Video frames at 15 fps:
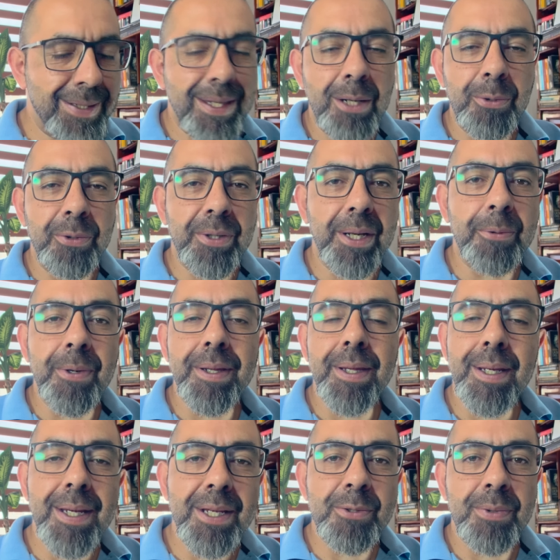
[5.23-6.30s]
salud. Recuerda
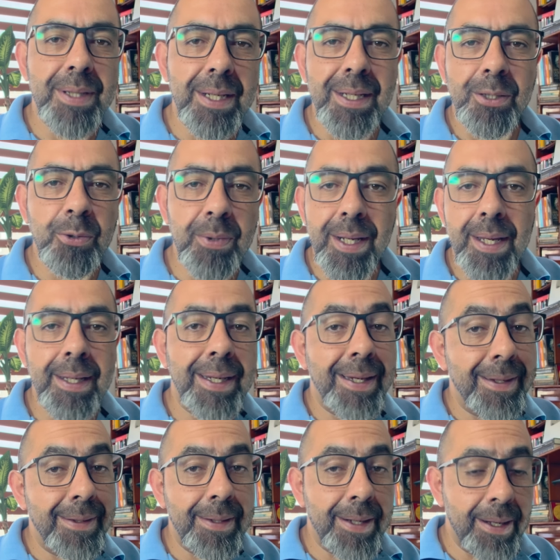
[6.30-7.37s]
que es una lectura
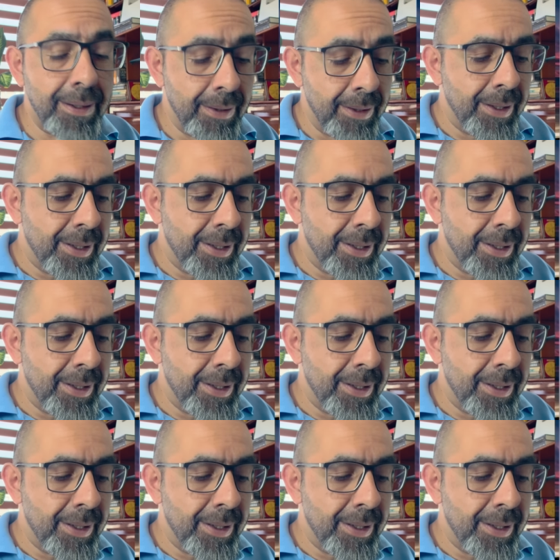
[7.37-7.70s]
general.